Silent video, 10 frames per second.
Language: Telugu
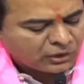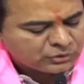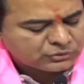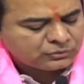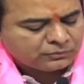ఆ
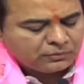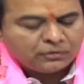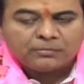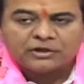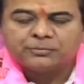రోజు
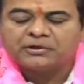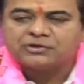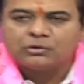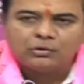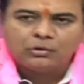
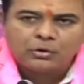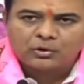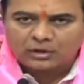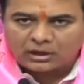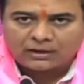ప్రతిపక్షంలో
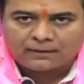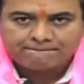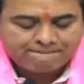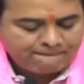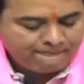ఉన్నప్పుడు ఒకలాగా
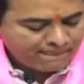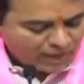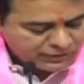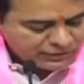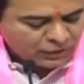
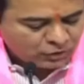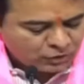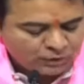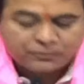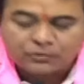అధికారంలో
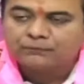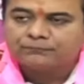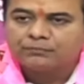ఉన్నప్పుడు